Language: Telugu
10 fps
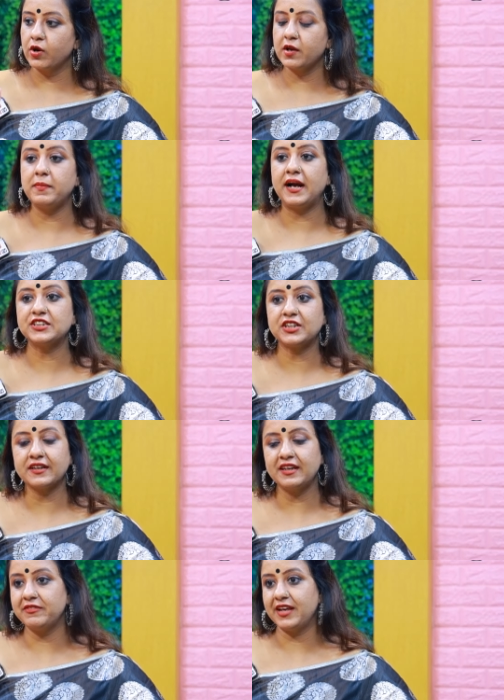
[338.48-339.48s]
ఒక
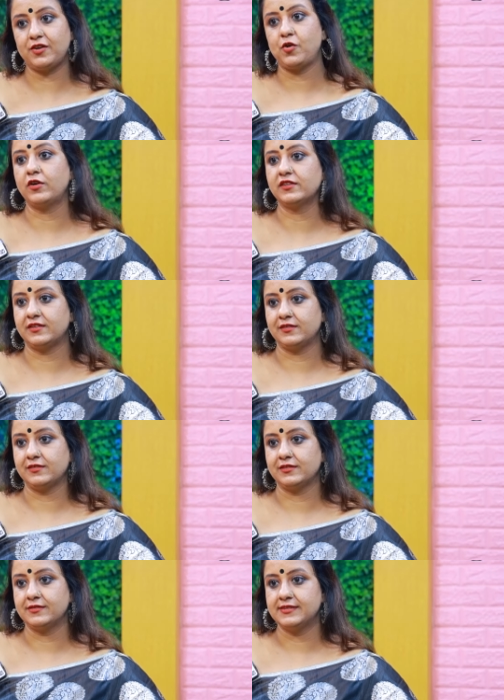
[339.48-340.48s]
భాషకి వీఆర్ నాట్
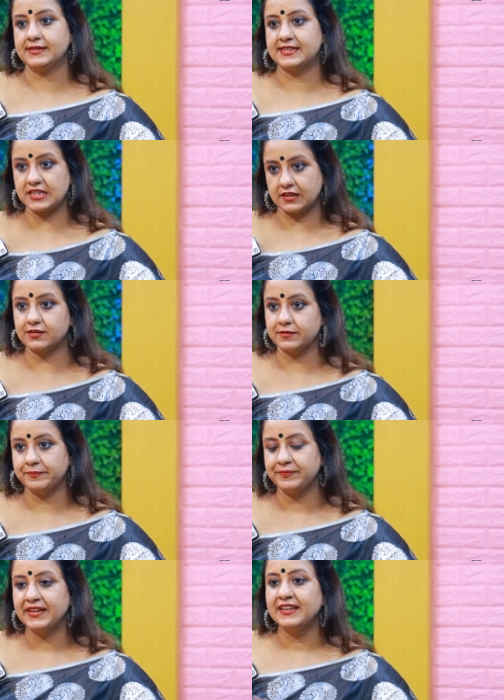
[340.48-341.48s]
స్టక్
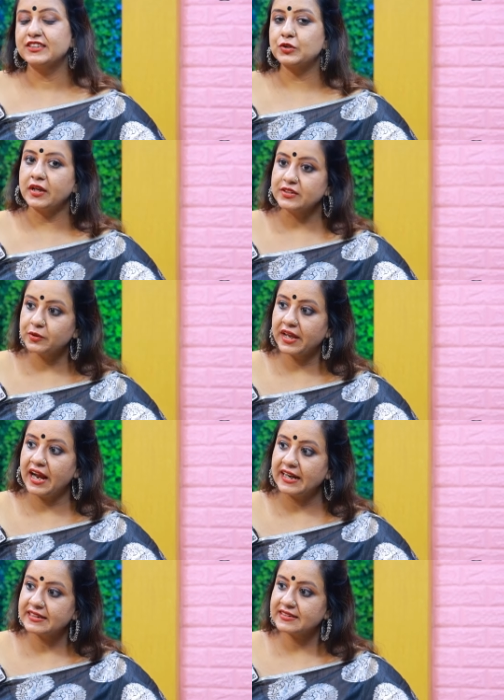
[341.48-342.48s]
Hmm. సో అందుకే
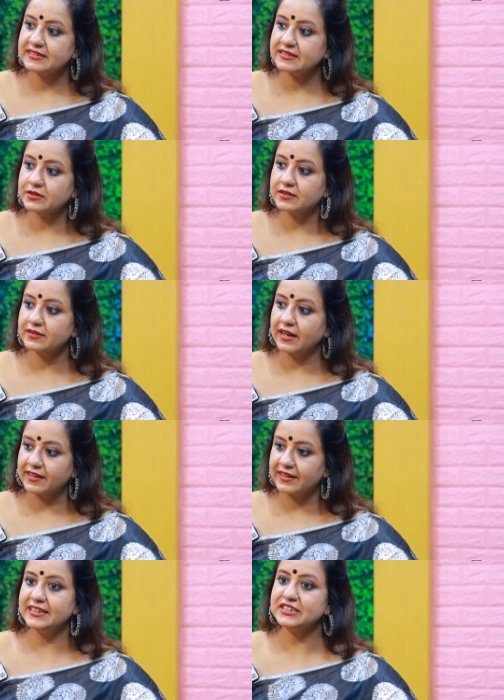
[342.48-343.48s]
ఆర్టిస్ట్
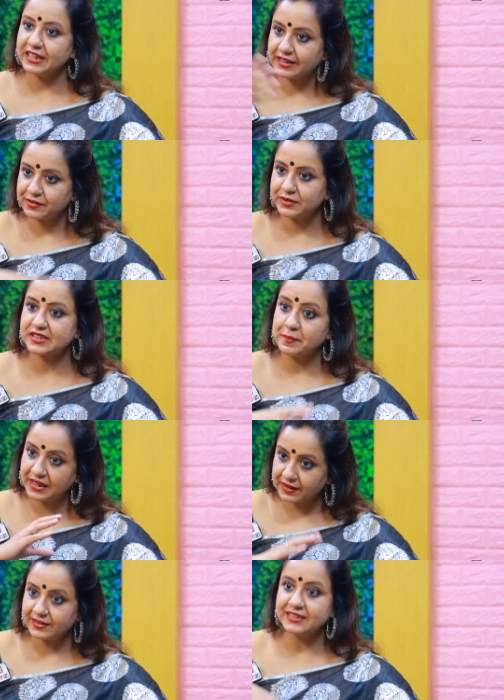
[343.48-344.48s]
అక్కడి నుంచి ఇక్కడ వస్తాం
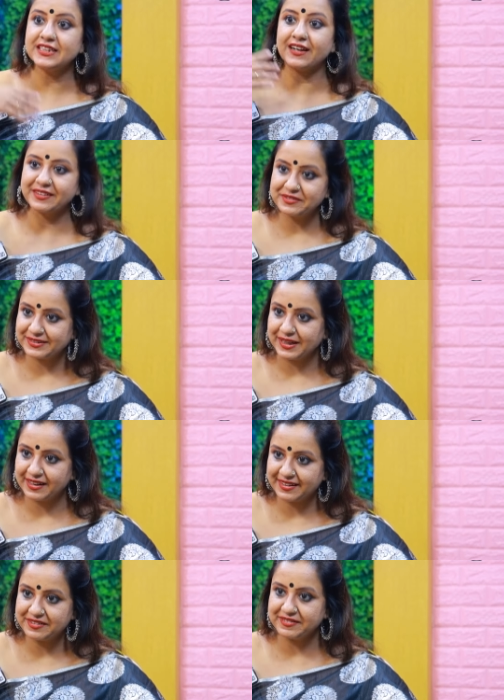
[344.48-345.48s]
ఇక్కడి నుంచి అక్కడ
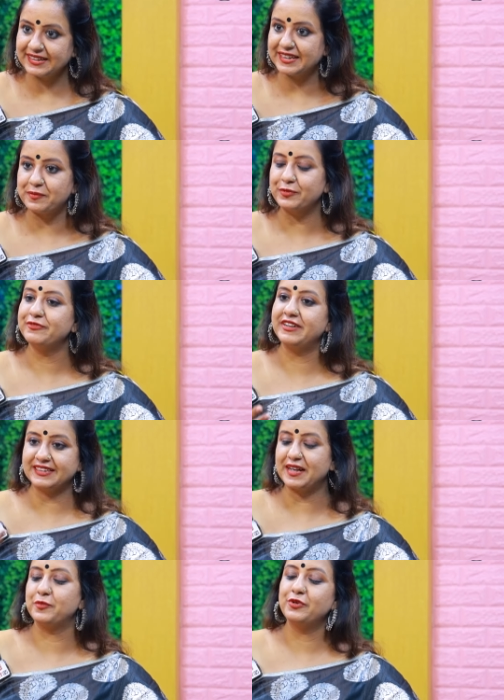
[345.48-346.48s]
అక్కడ వెళ్దాము
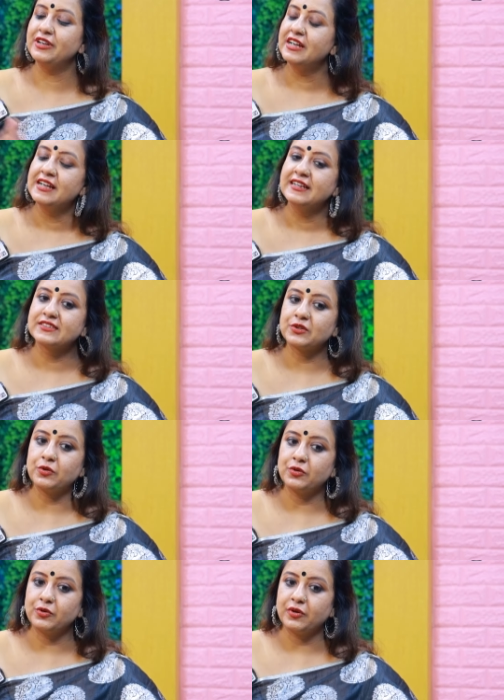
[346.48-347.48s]
వెళ్తాము hmm. Hmm. సో
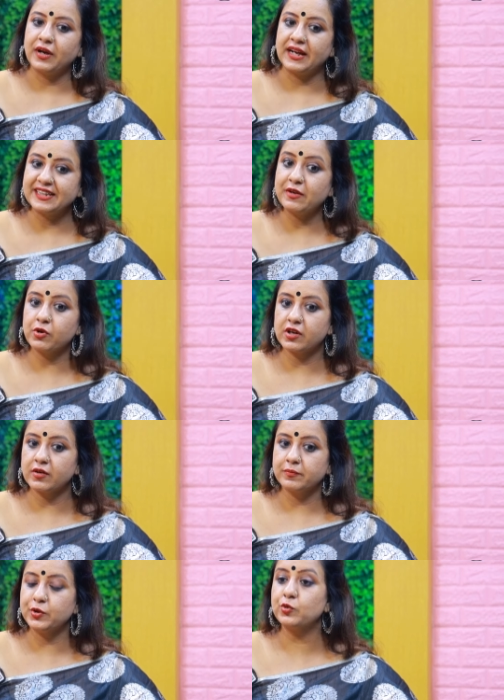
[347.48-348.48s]
అదే ఒక
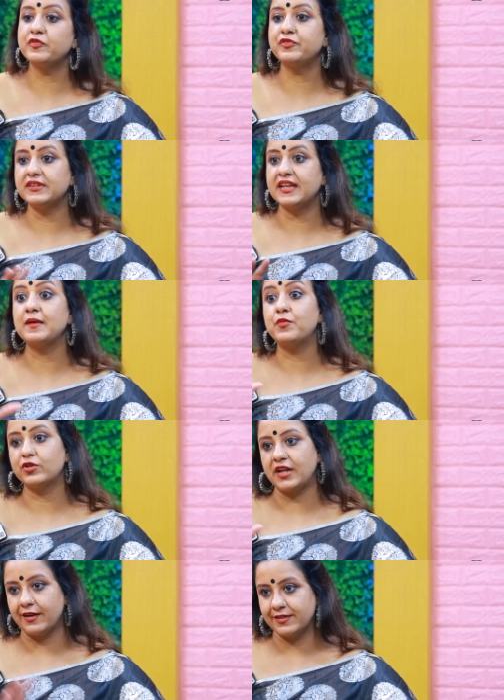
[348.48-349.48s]
బ్యూటిఫుల్ థింగ్
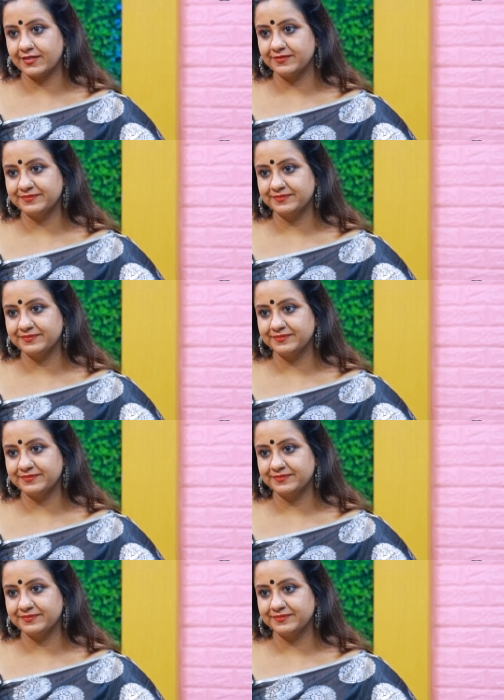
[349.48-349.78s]
అబౌట్ ఆర్ట్